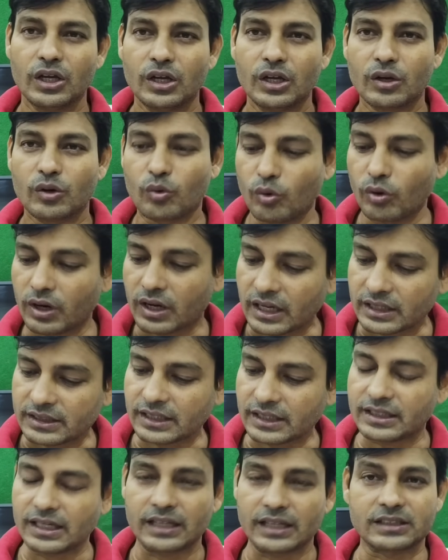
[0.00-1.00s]
কলকাতাতে
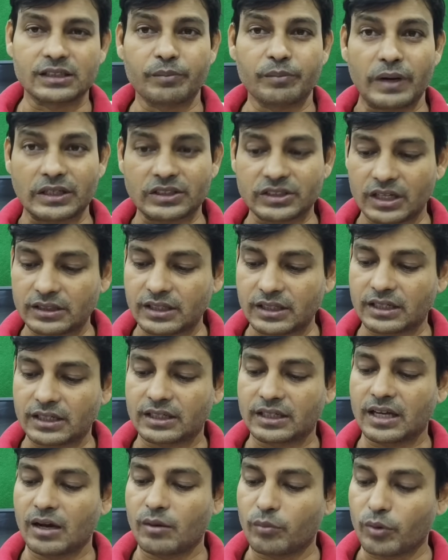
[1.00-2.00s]
আছে প্রায় সাত আটটা
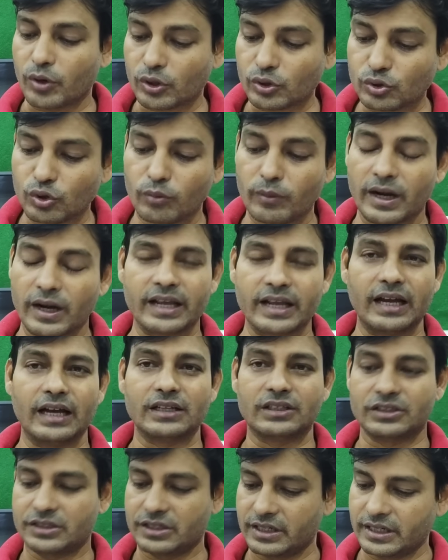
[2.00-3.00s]
বর্ধমানে
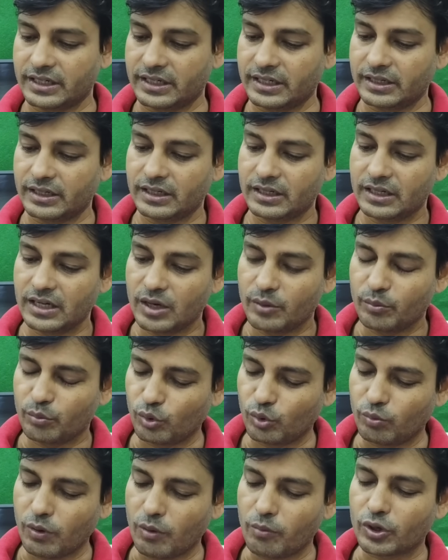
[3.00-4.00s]
আছে পূর্ব
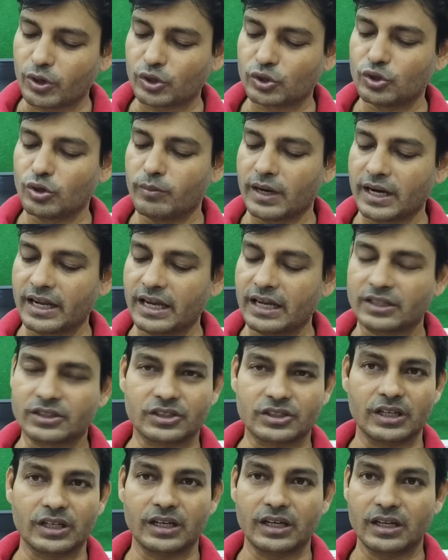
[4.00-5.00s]
বর্ধমানে আছে
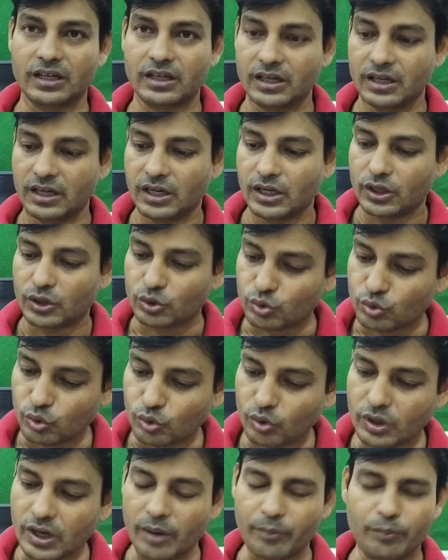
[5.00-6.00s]

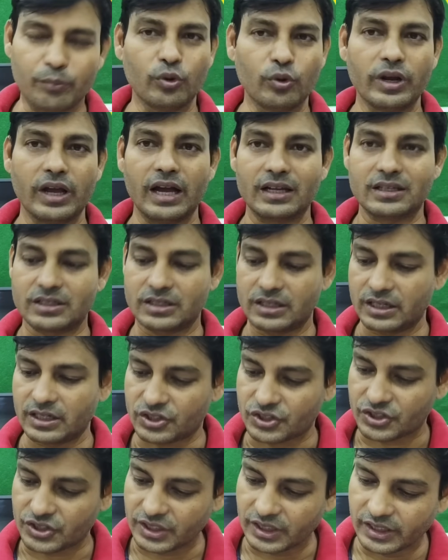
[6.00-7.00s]
দুর্গাপুরে আছে
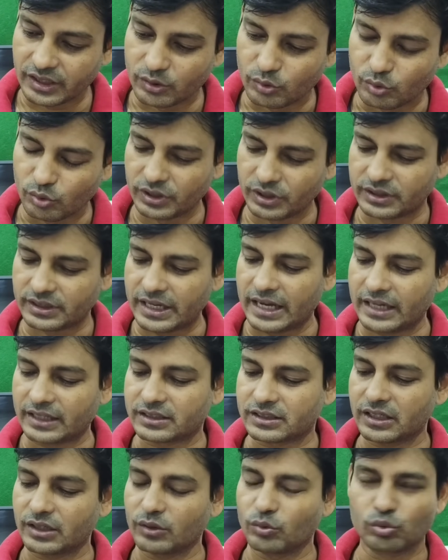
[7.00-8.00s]
শিলিগুড়িতে আছে
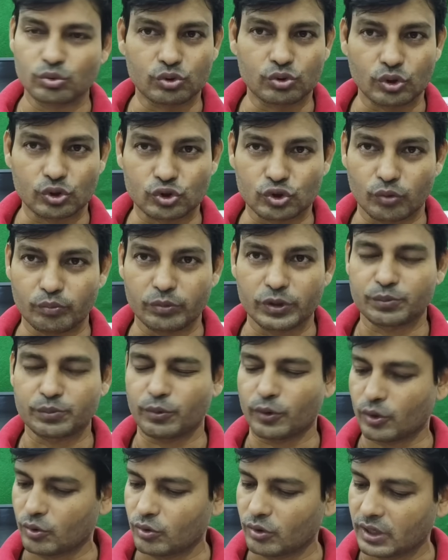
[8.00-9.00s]
উত্তর চব্বিশ
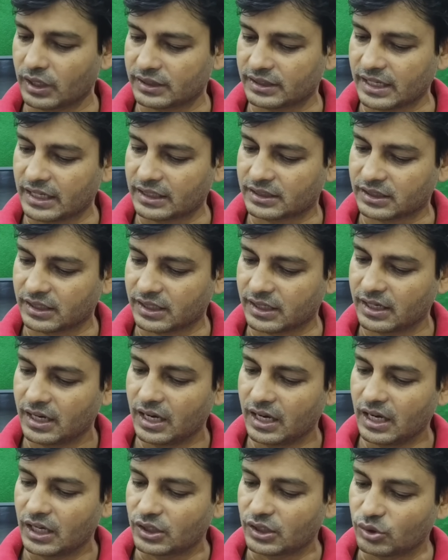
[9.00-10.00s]
পরগনাতে আছে
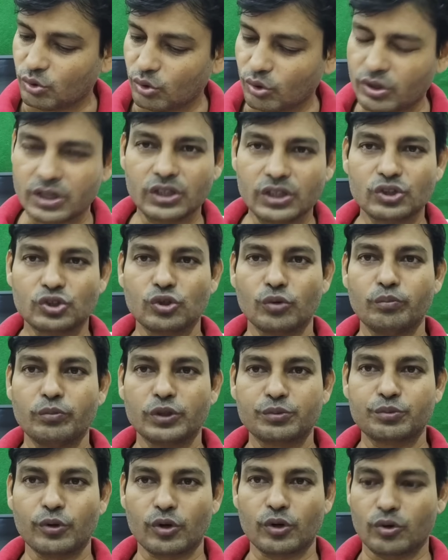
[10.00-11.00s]
দক্ষিণ চব্বিশ
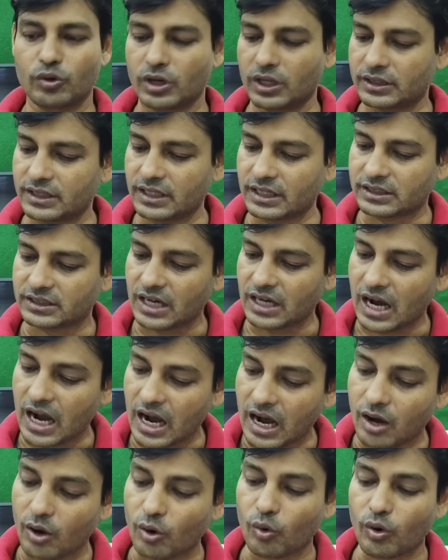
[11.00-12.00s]
পরগনাতে আছে
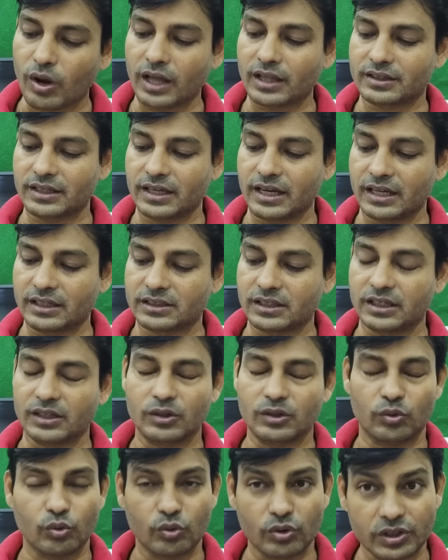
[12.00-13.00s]
হাওড়াতে আছে
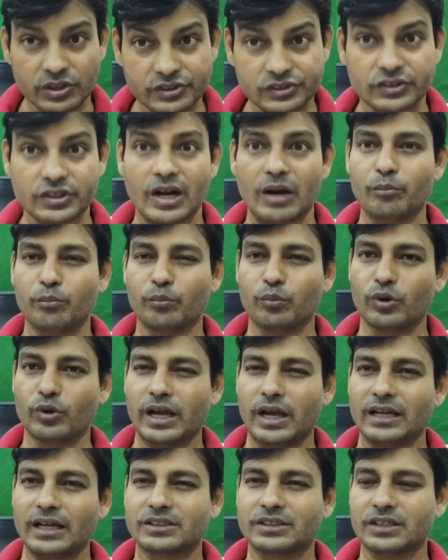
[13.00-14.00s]
হুগলি শ্রীরামপুরে
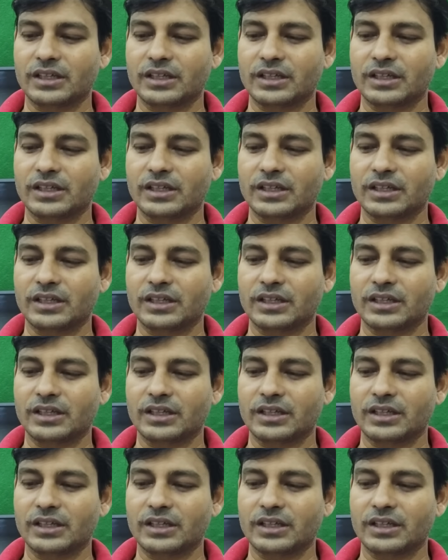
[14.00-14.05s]
আছে